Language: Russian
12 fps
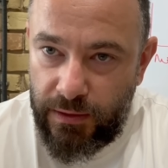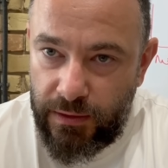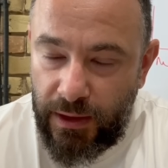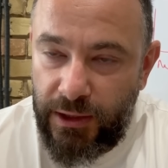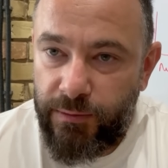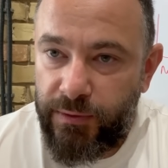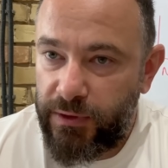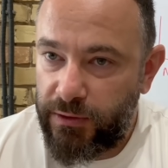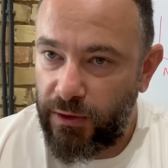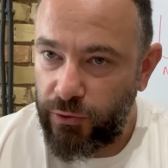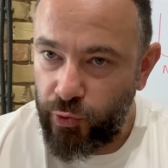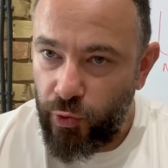надо было
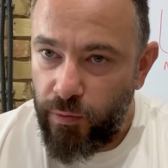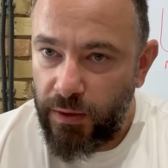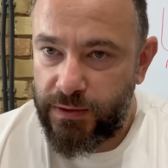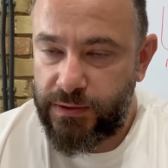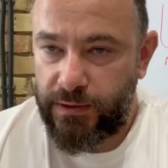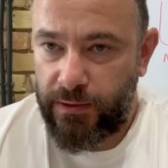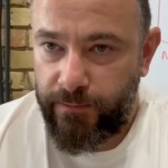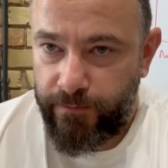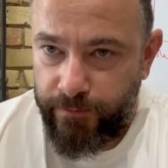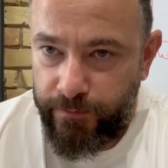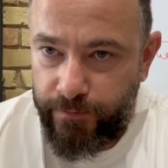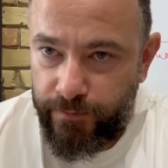додуматься,
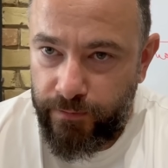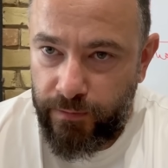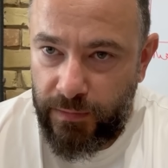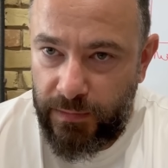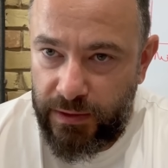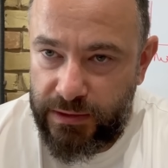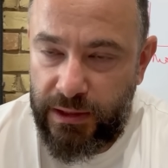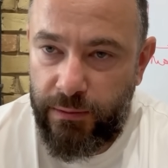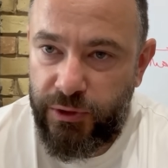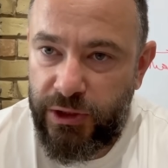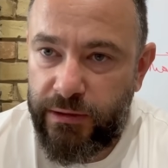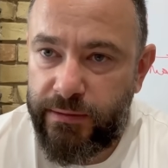
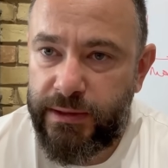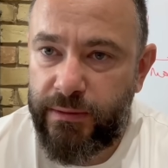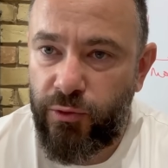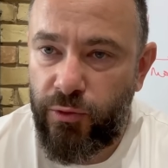сообщить всему